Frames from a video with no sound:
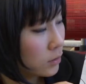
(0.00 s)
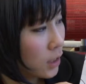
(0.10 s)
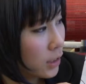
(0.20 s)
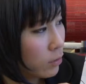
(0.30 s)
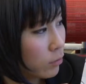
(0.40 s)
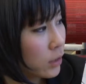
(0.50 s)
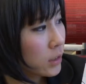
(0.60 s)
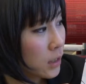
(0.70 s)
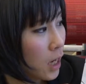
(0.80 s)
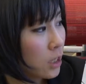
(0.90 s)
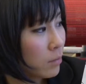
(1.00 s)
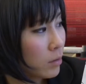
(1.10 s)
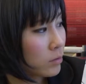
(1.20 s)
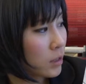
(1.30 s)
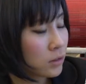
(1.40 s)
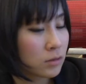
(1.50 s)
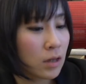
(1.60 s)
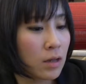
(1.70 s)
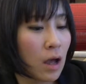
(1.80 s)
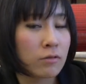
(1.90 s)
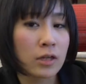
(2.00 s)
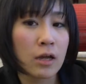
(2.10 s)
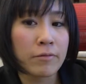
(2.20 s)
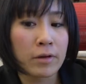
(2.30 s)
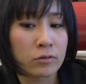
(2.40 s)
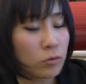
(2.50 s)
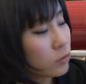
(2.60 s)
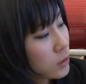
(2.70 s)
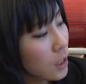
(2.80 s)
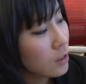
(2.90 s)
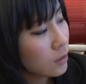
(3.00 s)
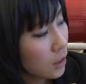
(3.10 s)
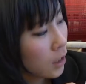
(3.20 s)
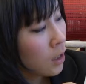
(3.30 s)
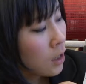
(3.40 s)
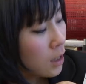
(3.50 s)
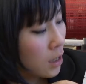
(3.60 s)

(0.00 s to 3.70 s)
最近多いですね、アニメの撮影、アフターエフェクトを使って、